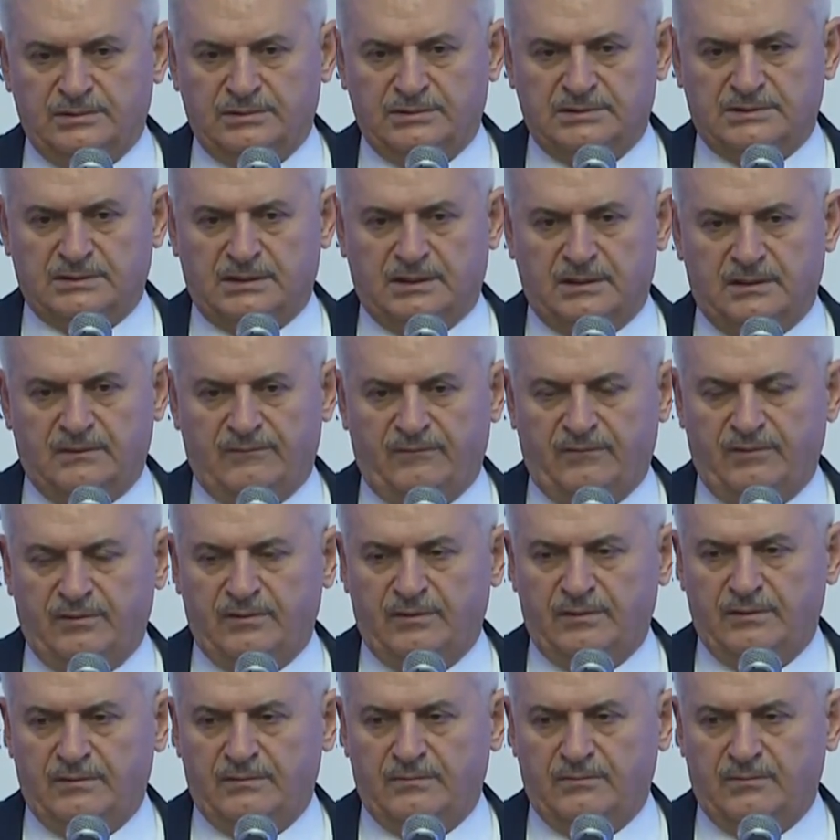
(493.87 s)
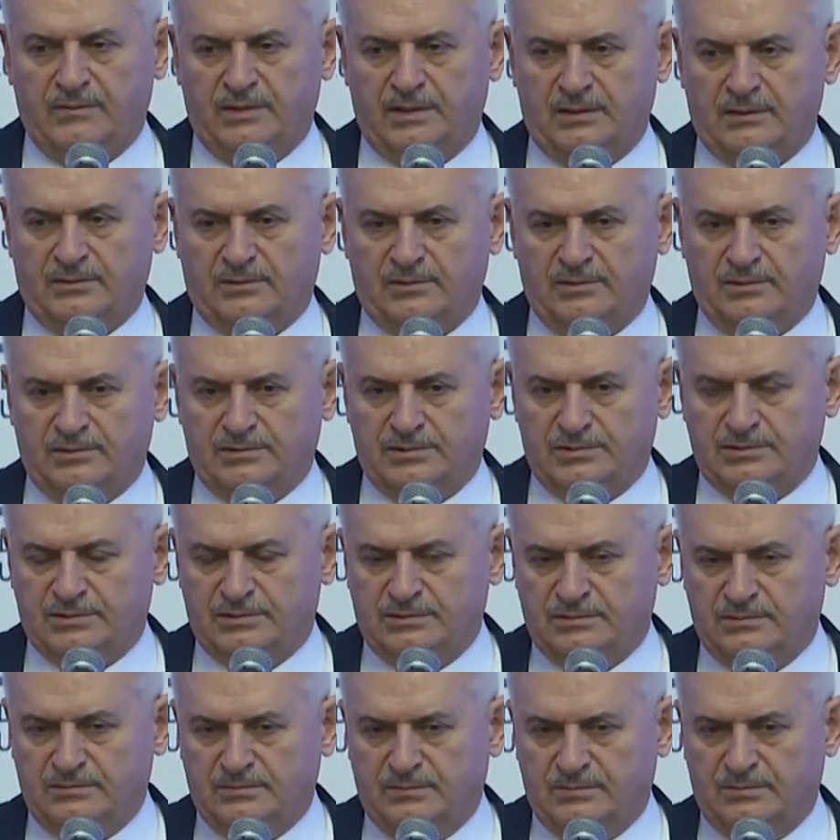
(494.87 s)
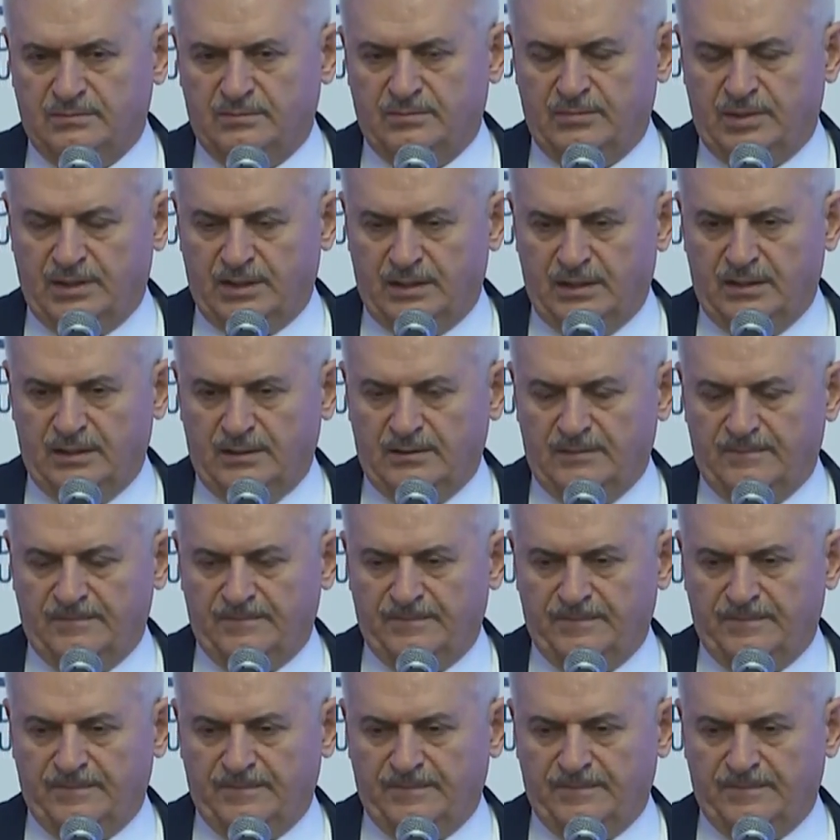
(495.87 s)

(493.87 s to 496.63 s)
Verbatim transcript: Şeref Malkoç Bey